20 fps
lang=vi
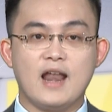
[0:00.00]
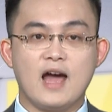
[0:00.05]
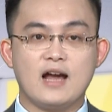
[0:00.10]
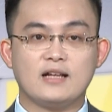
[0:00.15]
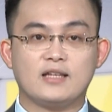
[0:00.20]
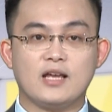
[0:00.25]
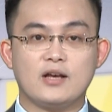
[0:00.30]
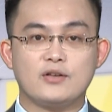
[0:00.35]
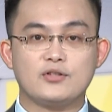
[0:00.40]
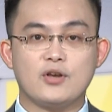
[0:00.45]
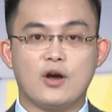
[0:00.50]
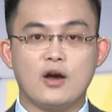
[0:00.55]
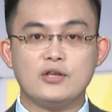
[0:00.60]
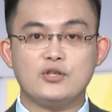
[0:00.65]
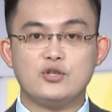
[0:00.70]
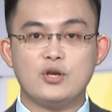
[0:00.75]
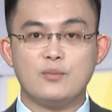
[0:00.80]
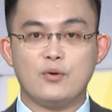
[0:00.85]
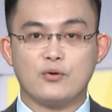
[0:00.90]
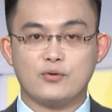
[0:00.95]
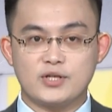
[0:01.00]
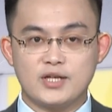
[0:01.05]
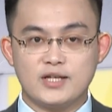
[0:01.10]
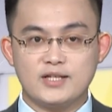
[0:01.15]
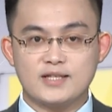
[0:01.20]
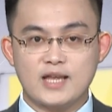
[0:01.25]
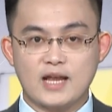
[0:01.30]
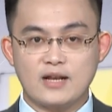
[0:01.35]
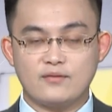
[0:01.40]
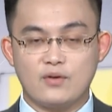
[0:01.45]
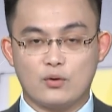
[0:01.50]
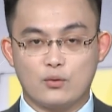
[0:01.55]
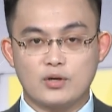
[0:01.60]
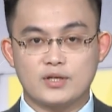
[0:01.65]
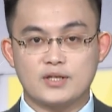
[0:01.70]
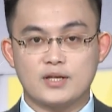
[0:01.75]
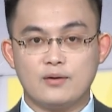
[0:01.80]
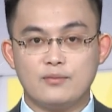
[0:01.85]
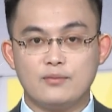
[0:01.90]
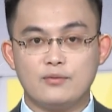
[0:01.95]
đang theo dõi chuyên mục Chính sách và cuộc
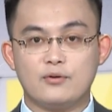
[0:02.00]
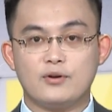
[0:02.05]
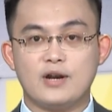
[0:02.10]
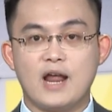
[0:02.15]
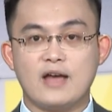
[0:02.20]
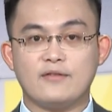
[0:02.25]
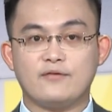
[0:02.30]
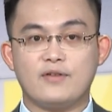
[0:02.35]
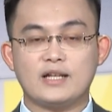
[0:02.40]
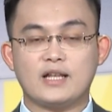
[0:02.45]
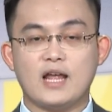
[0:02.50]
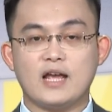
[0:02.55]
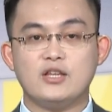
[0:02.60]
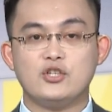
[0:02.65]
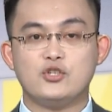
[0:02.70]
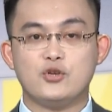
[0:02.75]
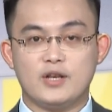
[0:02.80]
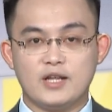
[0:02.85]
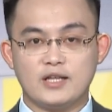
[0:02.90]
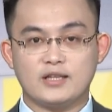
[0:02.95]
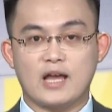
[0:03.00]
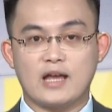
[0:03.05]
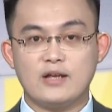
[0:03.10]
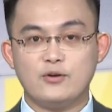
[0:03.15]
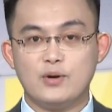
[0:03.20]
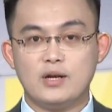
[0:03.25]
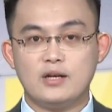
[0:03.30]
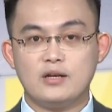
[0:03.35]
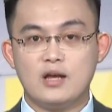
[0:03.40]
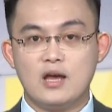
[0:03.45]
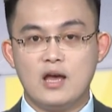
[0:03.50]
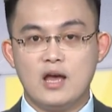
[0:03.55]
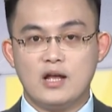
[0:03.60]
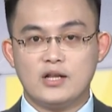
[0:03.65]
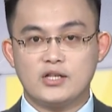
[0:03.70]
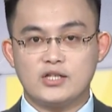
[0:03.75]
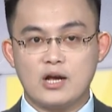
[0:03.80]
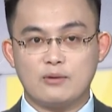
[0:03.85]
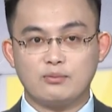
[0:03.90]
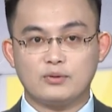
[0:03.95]
sống của Đài Phát thanh Truyền hình Thái Nguyên.
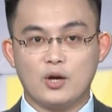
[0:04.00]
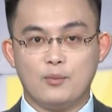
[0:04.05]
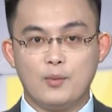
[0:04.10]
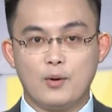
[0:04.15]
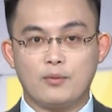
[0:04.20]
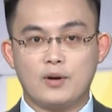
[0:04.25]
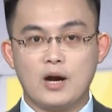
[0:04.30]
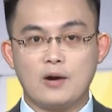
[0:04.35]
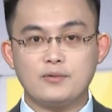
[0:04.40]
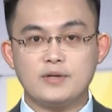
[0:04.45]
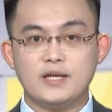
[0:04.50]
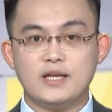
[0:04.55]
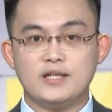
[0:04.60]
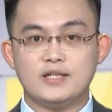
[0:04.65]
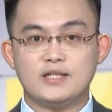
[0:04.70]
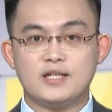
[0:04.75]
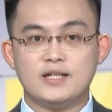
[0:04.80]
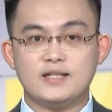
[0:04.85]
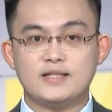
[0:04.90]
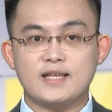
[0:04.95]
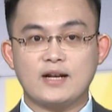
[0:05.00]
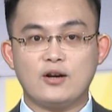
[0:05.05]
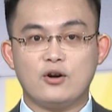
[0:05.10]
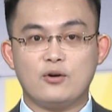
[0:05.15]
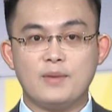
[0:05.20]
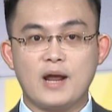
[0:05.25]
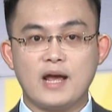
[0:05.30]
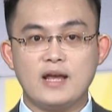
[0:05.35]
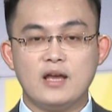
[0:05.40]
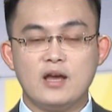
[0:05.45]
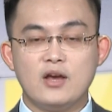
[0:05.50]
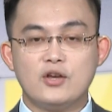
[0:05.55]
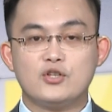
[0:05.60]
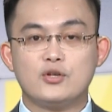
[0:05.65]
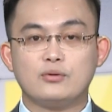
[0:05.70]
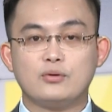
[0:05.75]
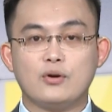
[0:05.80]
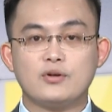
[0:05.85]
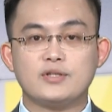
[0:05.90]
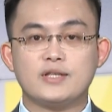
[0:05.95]
Trong tiểu mục Góc nhìn chính sách hôm nay,
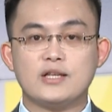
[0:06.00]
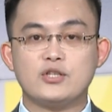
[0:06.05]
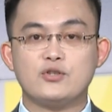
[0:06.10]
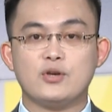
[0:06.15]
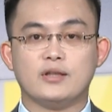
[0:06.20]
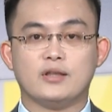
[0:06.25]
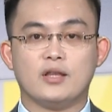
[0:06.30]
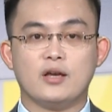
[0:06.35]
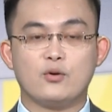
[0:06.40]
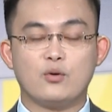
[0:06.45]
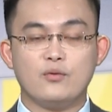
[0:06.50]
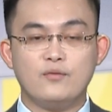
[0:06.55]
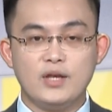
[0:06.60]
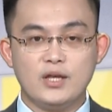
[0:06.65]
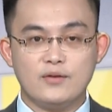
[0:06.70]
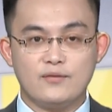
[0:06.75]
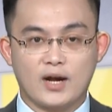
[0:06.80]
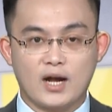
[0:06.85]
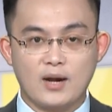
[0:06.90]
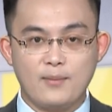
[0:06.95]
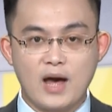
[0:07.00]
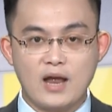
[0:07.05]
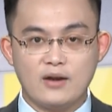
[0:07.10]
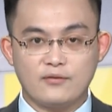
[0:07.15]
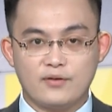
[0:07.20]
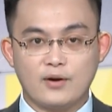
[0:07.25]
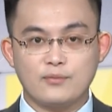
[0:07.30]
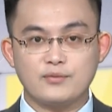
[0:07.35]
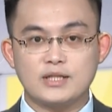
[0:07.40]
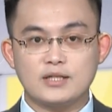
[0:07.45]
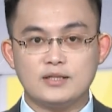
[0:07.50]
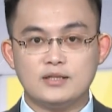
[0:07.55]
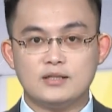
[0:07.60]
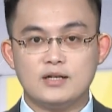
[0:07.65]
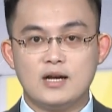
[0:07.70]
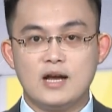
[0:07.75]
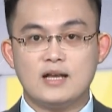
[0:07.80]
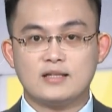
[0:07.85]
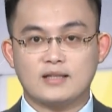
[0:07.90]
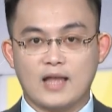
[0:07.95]
chúng tôi sẽ chuyển tới quý vị và các bạn phóng sự
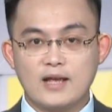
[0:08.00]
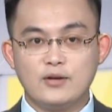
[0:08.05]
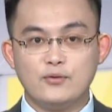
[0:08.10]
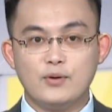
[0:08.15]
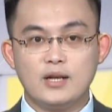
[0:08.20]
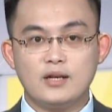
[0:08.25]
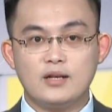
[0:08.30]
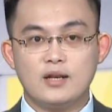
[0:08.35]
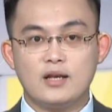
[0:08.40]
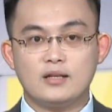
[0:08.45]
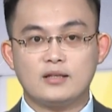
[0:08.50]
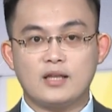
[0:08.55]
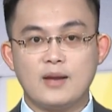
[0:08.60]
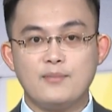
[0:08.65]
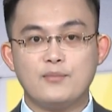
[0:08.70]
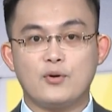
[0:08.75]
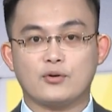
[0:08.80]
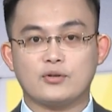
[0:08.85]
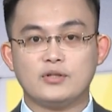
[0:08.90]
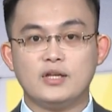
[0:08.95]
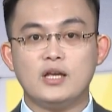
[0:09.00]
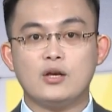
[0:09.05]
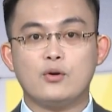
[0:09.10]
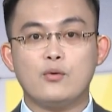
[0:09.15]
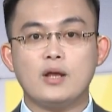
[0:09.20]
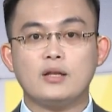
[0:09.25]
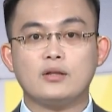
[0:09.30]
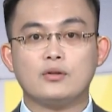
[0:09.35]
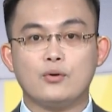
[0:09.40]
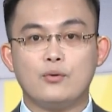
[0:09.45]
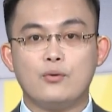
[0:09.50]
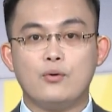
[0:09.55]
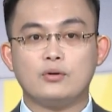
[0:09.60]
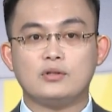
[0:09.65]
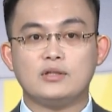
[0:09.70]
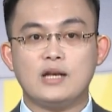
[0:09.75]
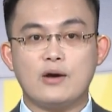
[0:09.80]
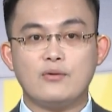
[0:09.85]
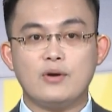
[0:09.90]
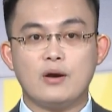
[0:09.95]
Thái Nguyên thêm một nghị quyết thu hút
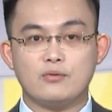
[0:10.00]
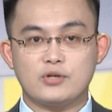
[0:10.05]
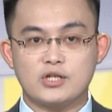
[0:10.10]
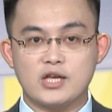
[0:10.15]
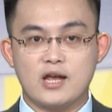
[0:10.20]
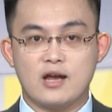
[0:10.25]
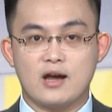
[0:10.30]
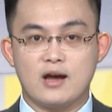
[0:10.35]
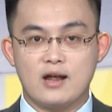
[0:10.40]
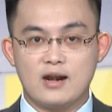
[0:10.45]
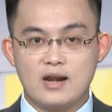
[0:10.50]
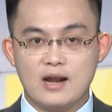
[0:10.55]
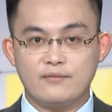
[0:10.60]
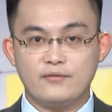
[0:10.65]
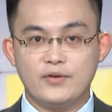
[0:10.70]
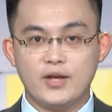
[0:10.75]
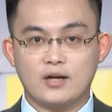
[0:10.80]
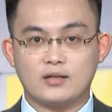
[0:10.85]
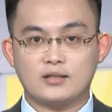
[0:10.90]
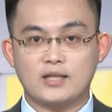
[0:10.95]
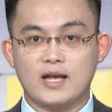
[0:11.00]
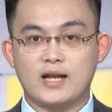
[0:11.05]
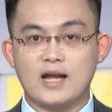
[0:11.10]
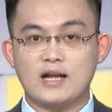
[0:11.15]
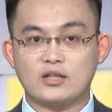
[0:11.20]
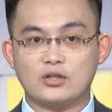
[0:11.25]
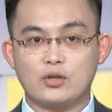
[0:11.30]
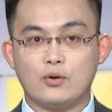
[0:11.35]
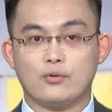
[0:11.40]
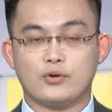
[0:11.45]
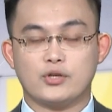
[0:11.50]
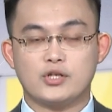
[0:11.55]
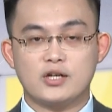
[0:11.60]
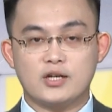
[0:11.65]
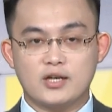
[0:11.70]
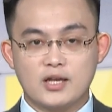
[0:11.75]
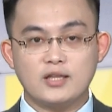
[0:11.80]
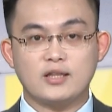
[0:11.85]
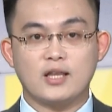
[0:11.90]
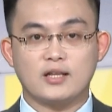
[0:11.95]
lao động trẻ làm việc tại các tổ chức
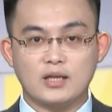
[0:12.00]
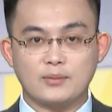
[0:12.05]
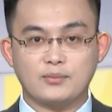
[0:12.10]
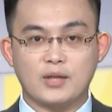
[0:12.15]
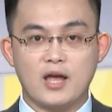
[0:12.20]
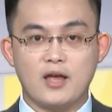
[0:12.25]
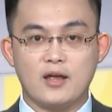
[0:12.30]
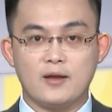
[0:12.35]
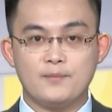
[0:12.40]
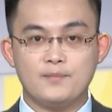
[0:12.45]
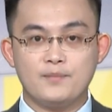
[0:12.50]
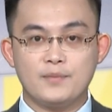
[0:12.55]
kinh tế tập thể.